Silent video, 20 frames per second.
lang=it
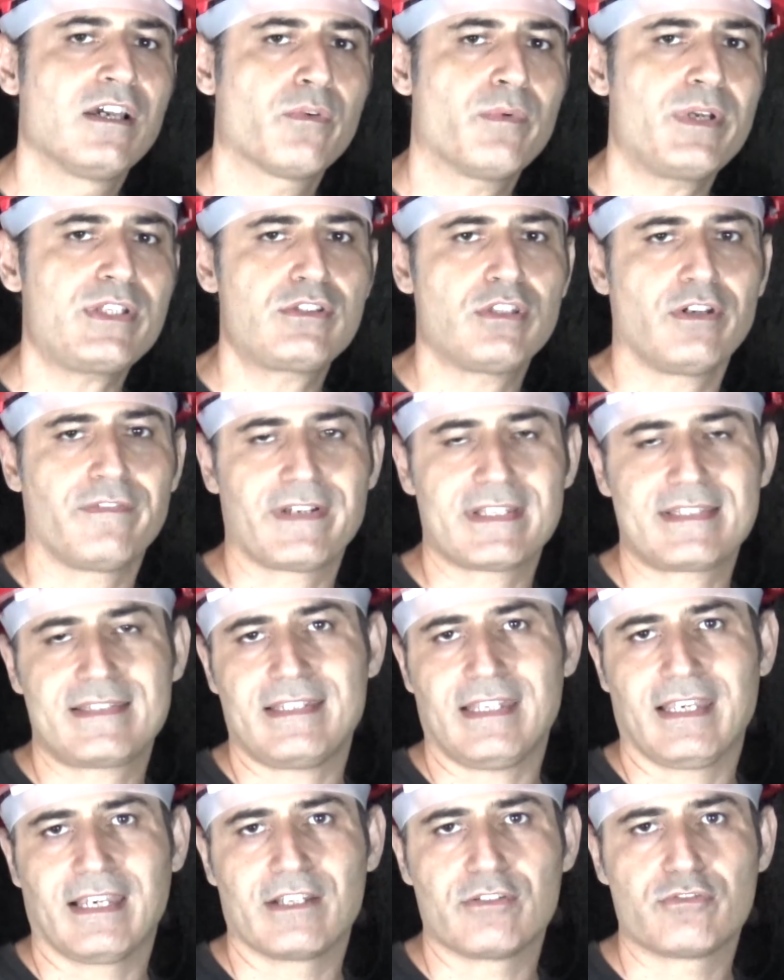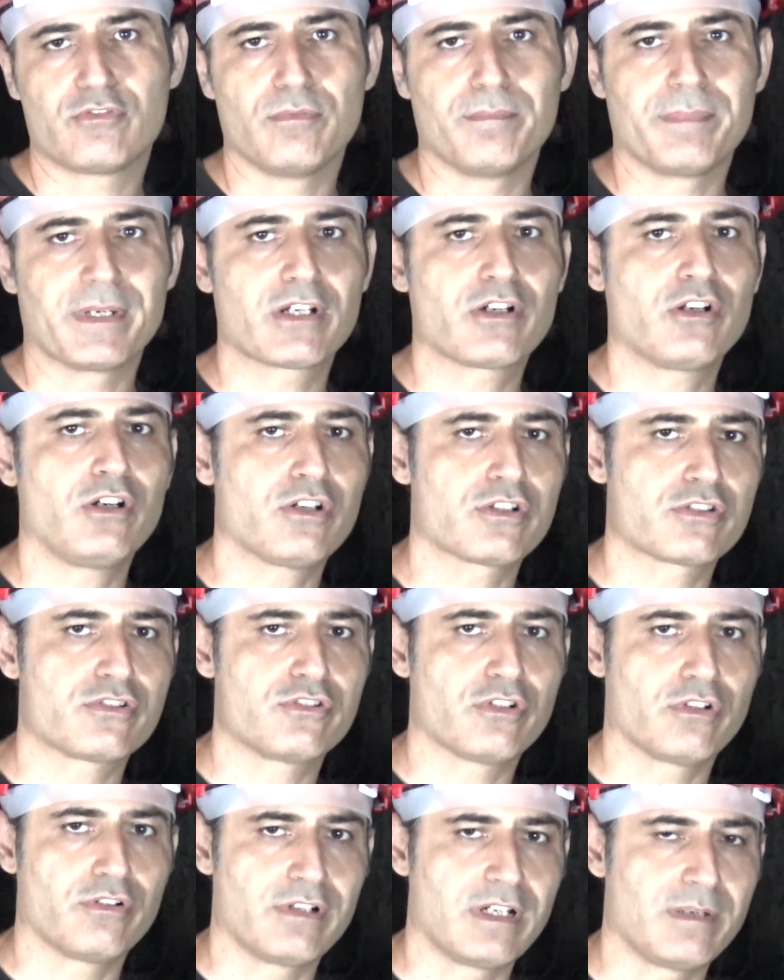Questo fa sì che su un
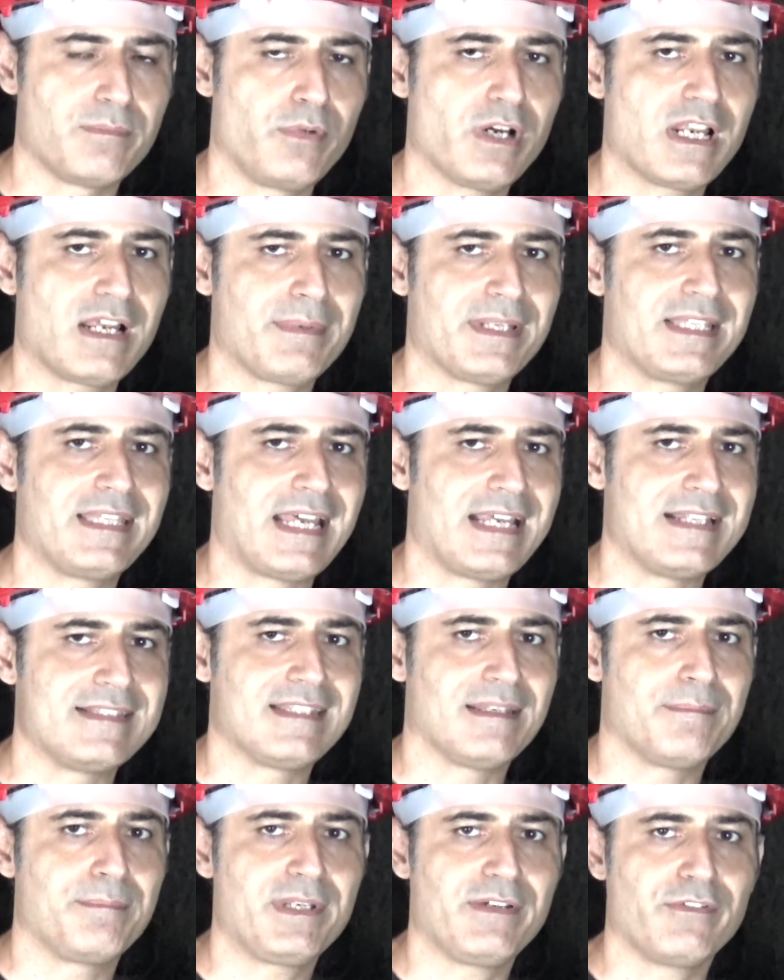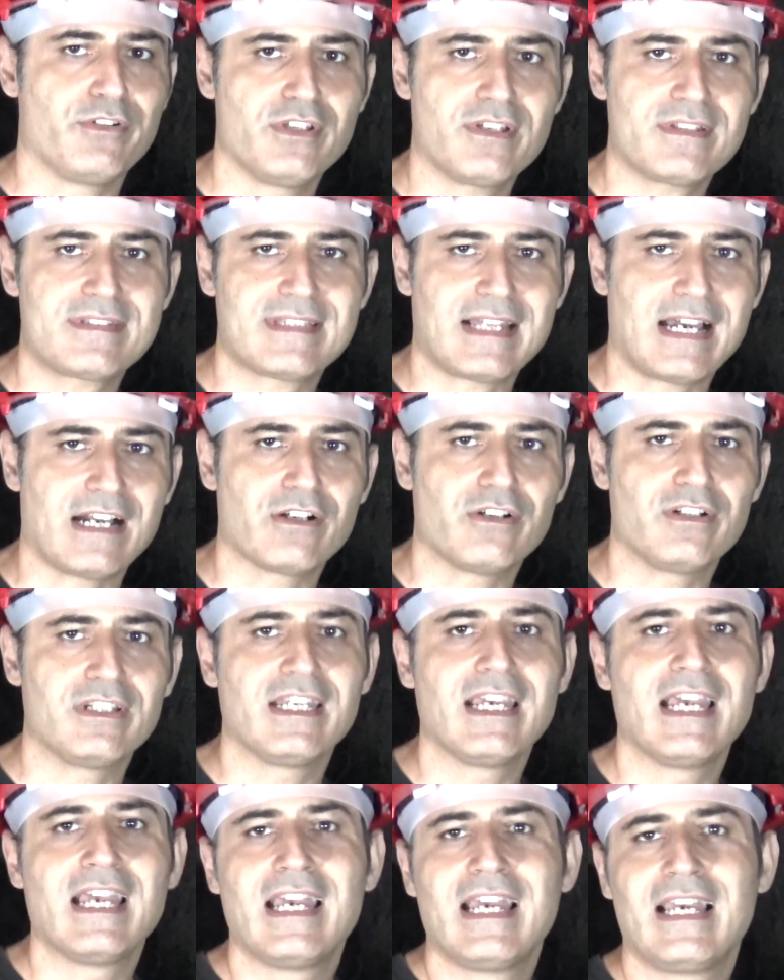percorso con una buona pendenza e privo di
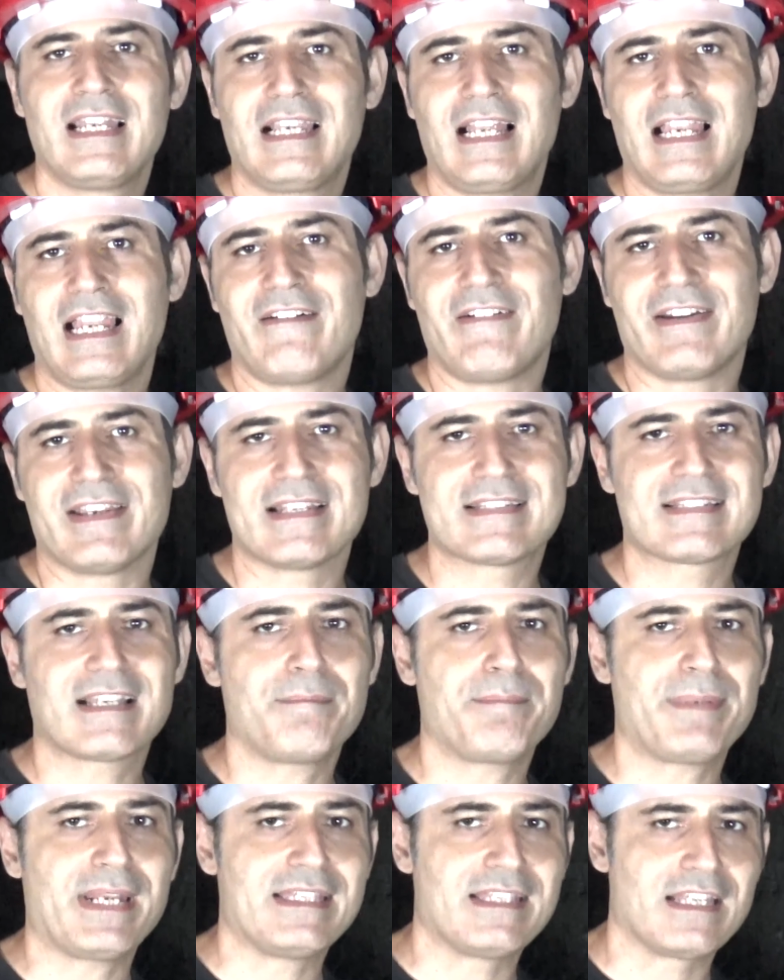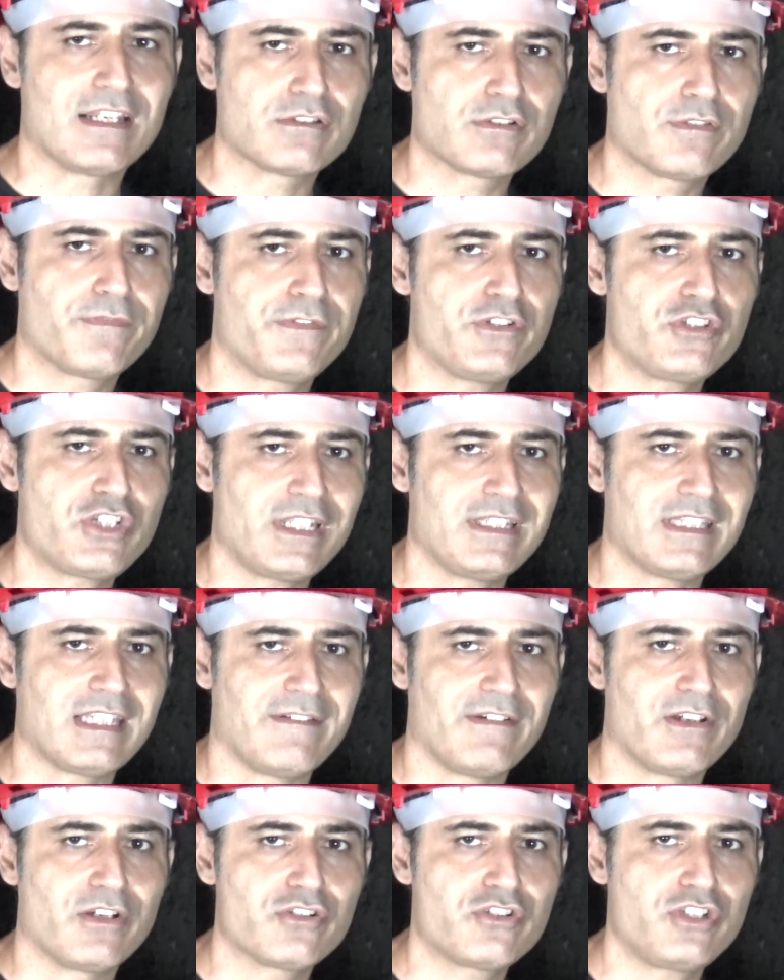ostacoli, la lava riesca a prendere
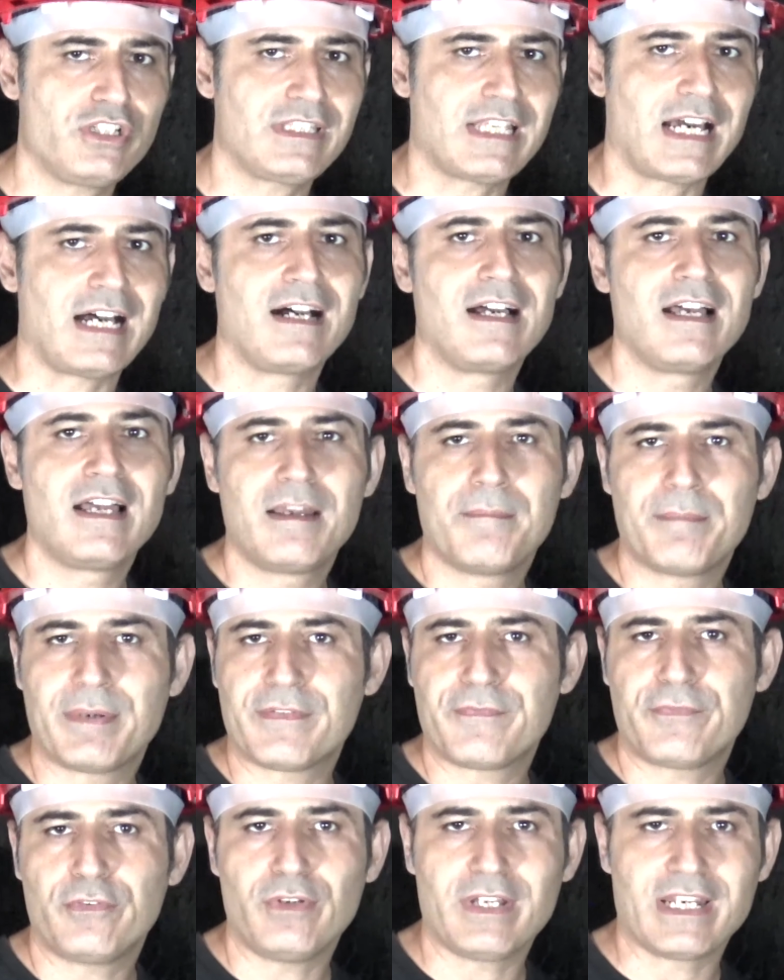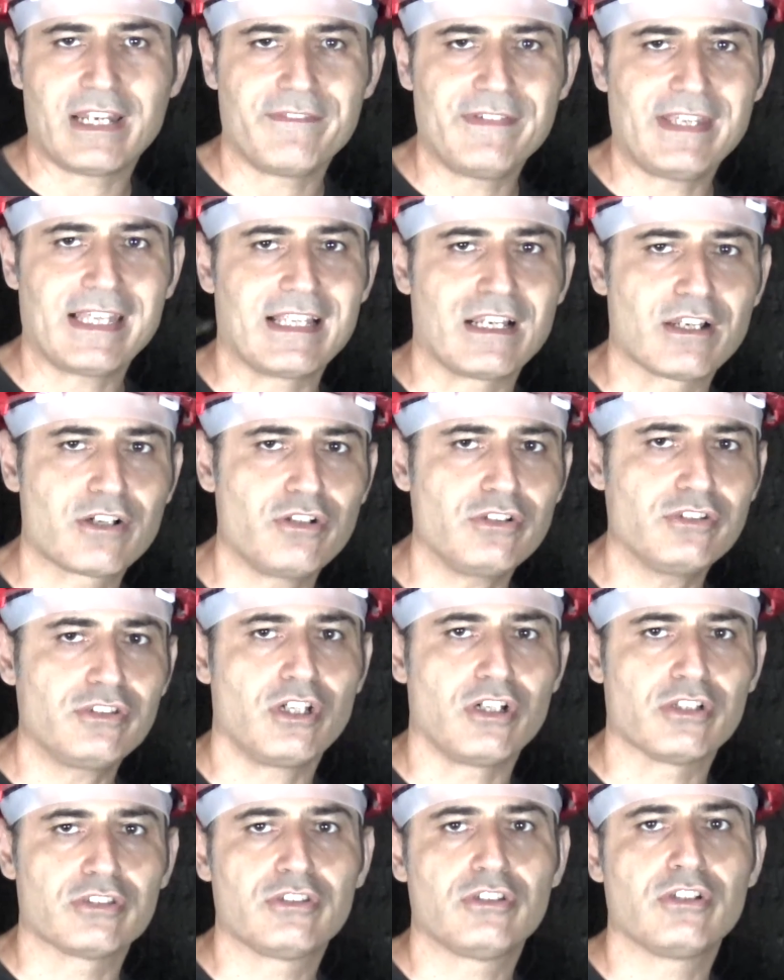sufficiente velocità per fluire via dal
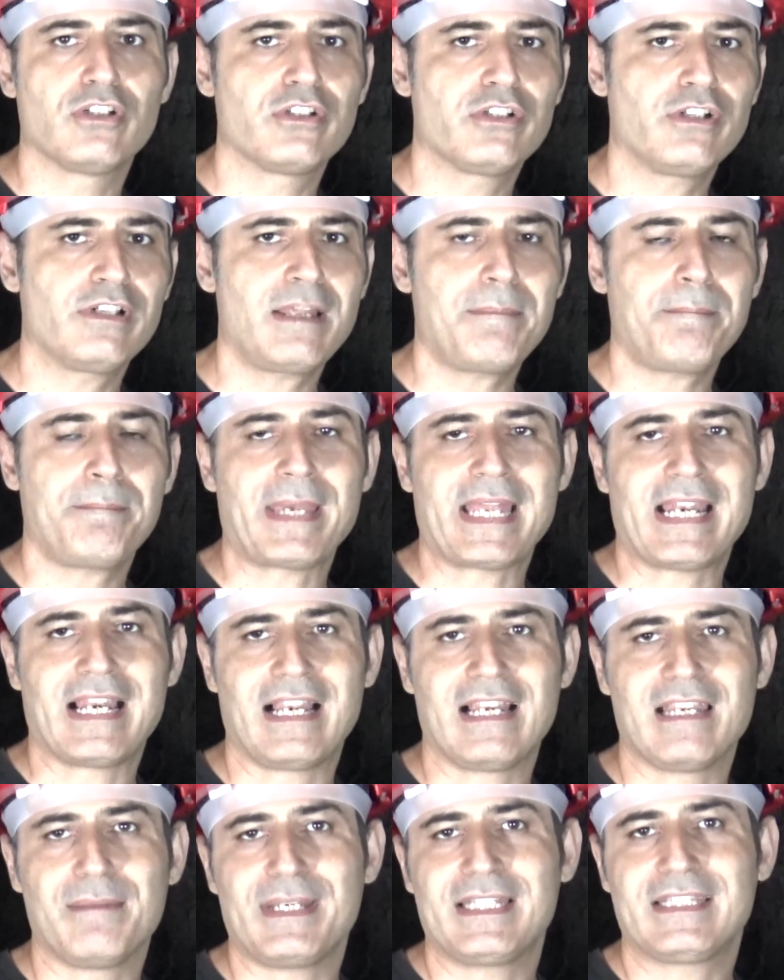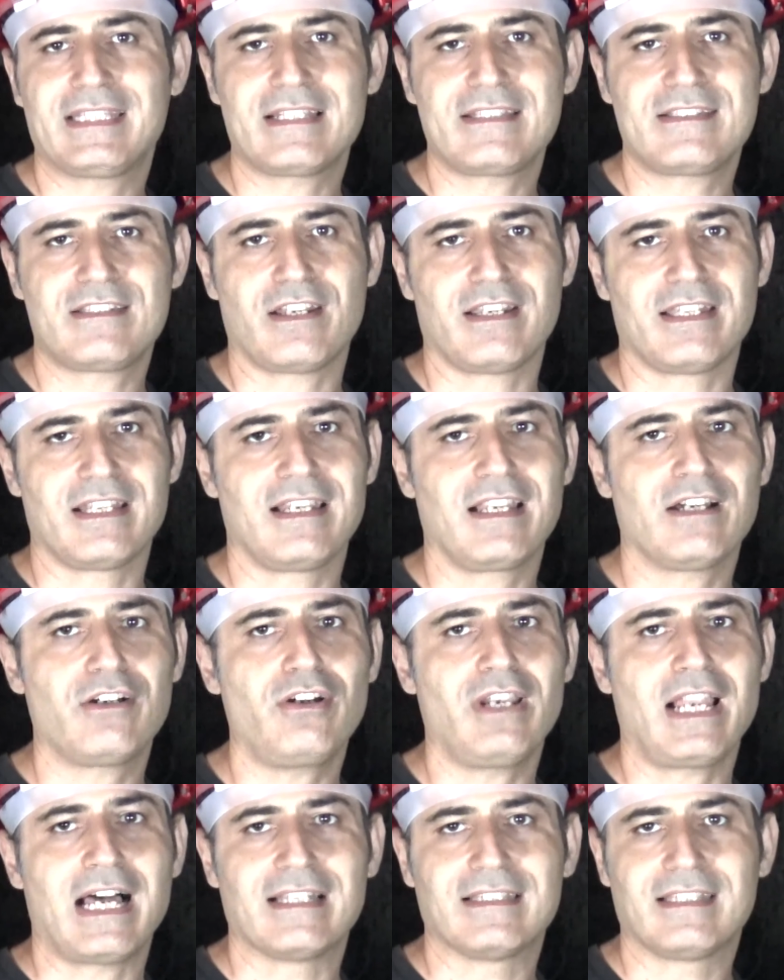condotto non appena l'alimentazione della
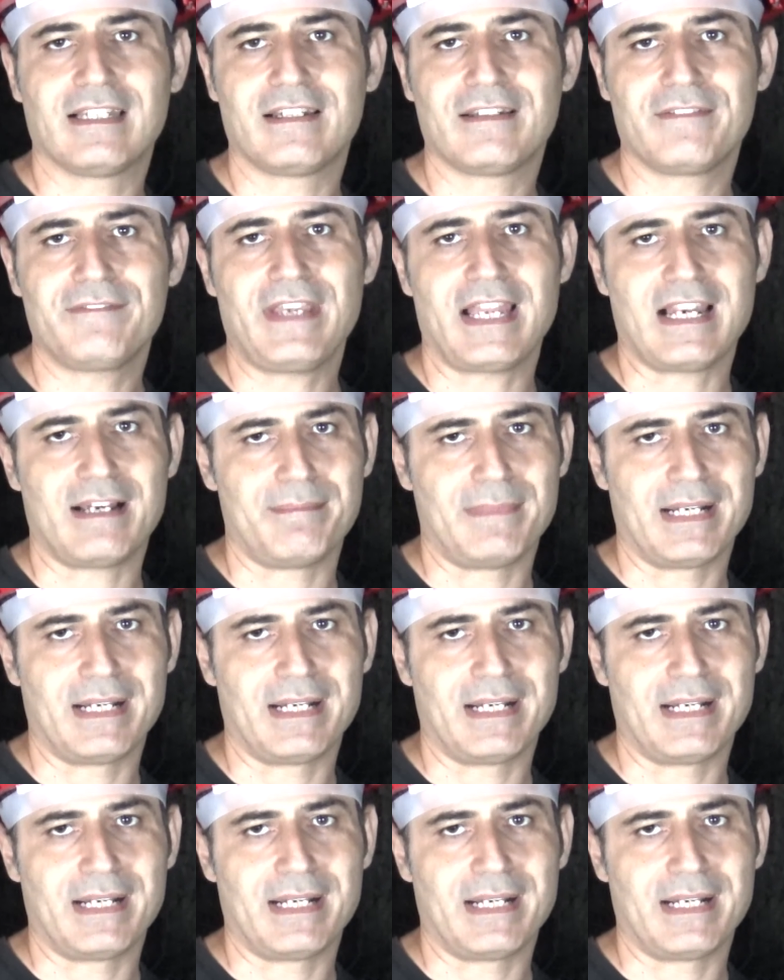colata viene a